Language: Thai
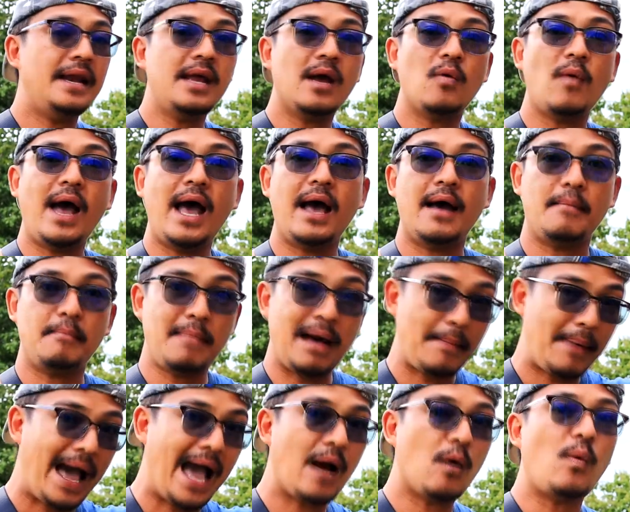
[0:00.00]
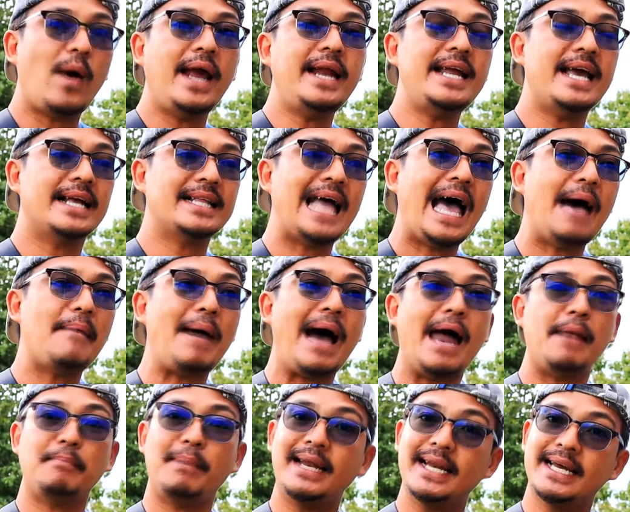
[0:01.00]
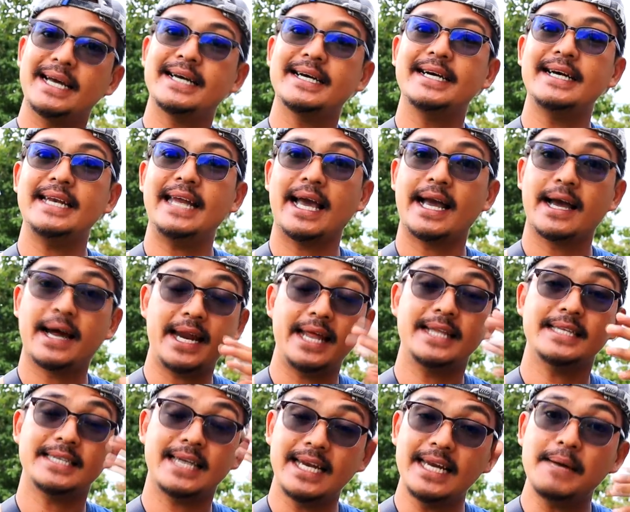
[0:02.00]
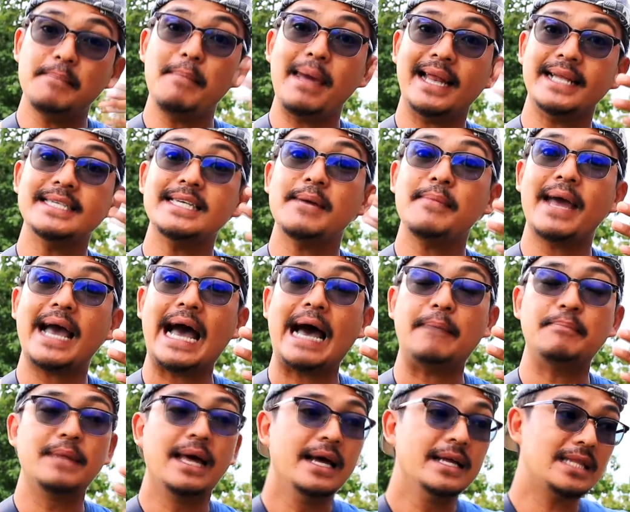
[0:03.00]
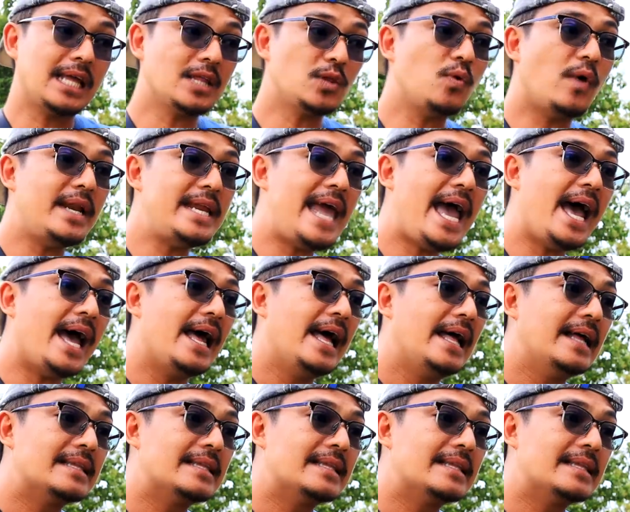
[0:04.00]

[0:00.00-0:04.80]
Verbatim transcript: เรียกว่ามาพักไว้เนี่ยถ้าผ่านไปหนึ่งคืนเนี่ยกลิ่นจะเริ่มเหม็นใช่ไหมครับแต่ตัวเนี้ย